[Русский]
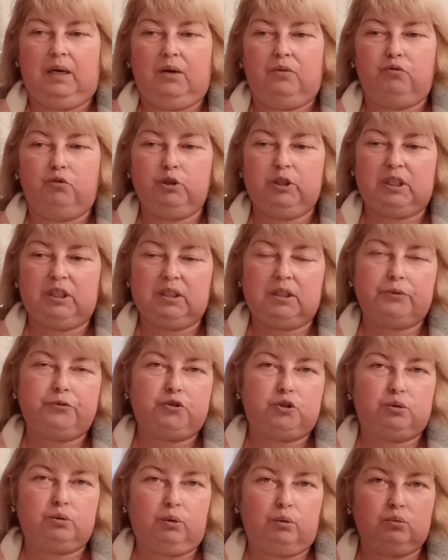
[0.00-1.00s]
Вот это
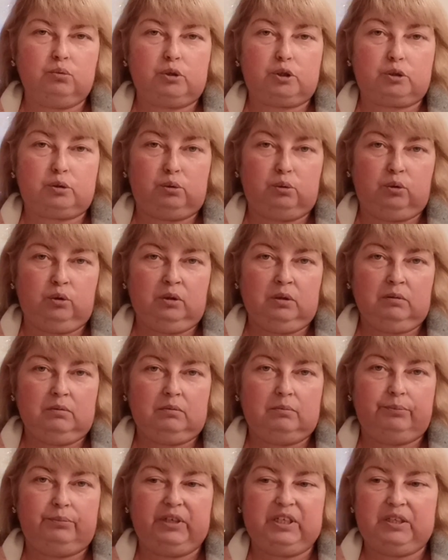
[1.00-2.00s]
все ушло,
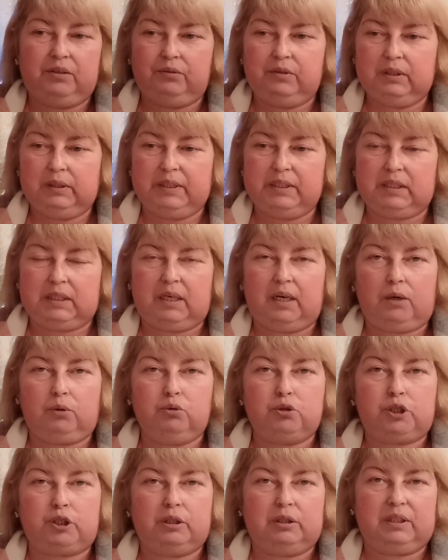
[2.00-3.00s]
появилось
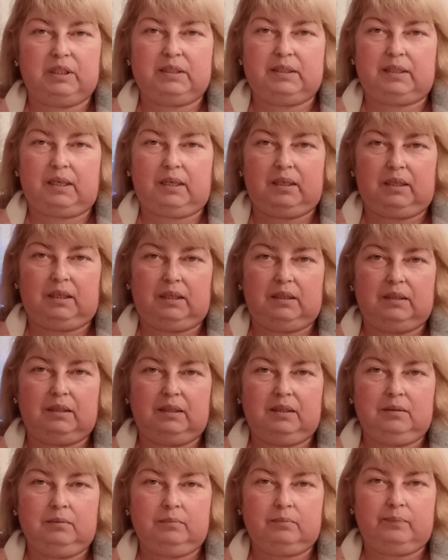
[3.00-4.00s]
хорошее
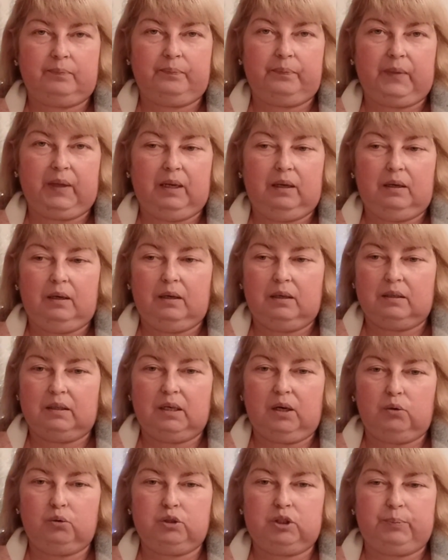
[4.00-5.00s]
настроение,
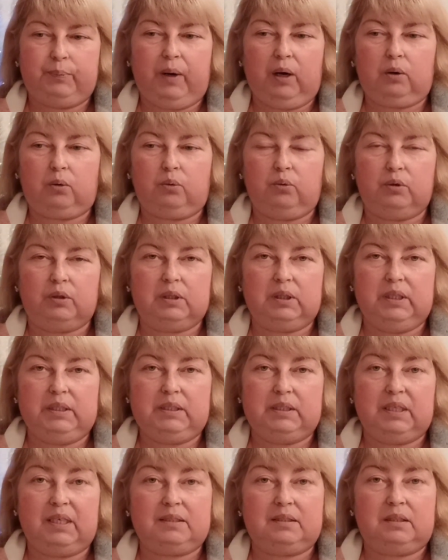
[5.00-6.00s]
я
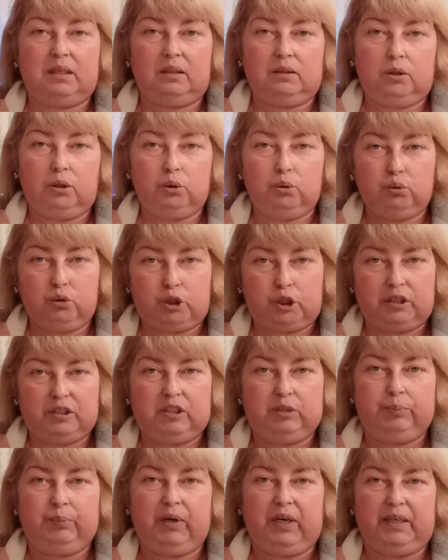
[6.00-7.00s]
успокоилась, я стала лучше
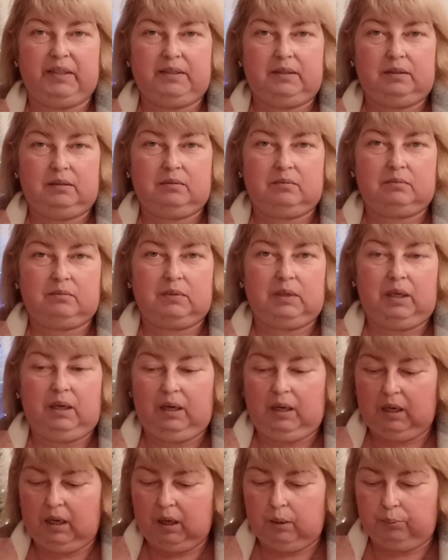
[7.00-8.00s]
спать.
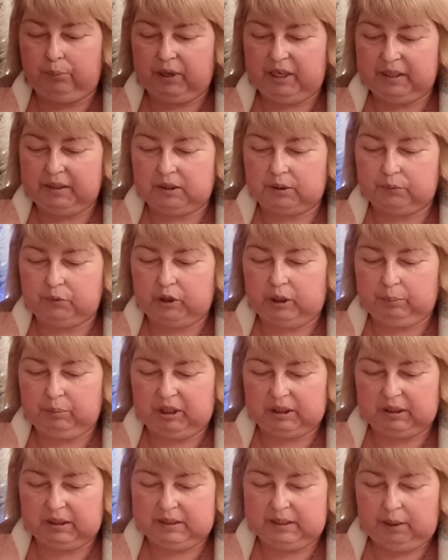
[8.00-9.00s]
Поэтому,
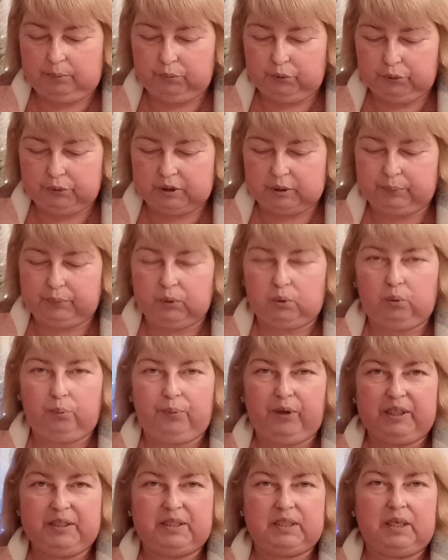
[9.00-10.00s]
ребят, если будете
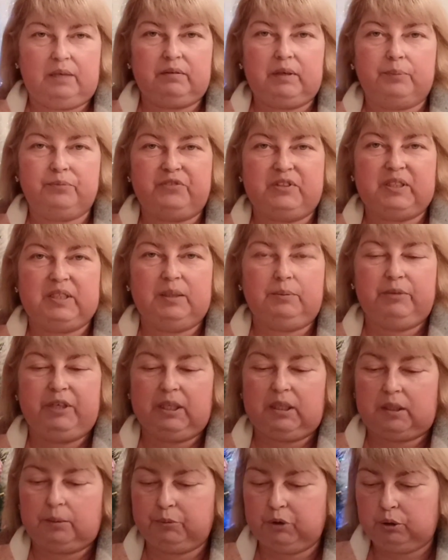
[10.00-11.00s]
покупать, я вам всем
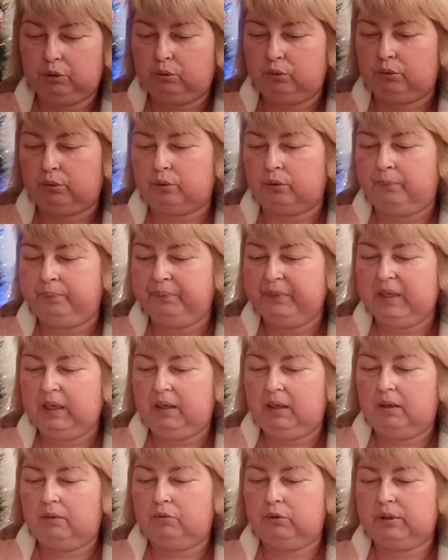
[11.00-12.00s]
рекомендую.
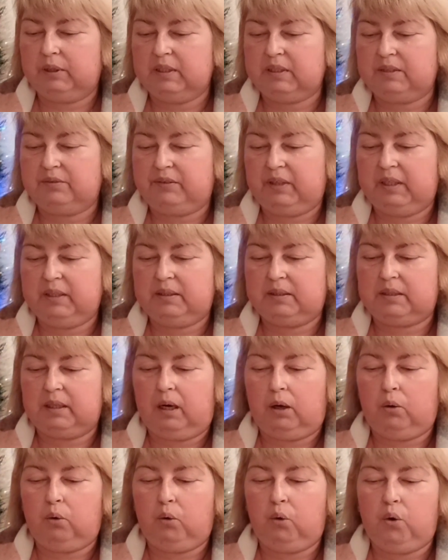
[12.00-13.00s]
Вот
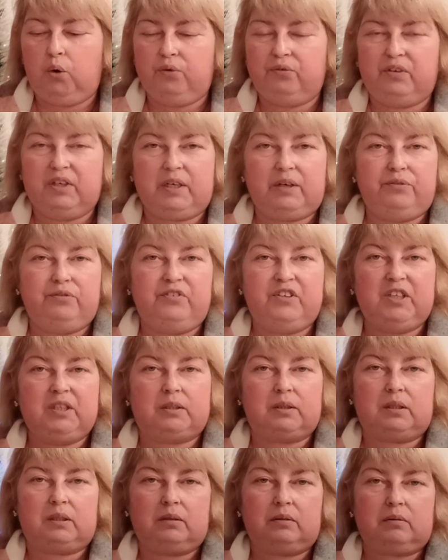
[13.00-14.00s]
называется Overvit.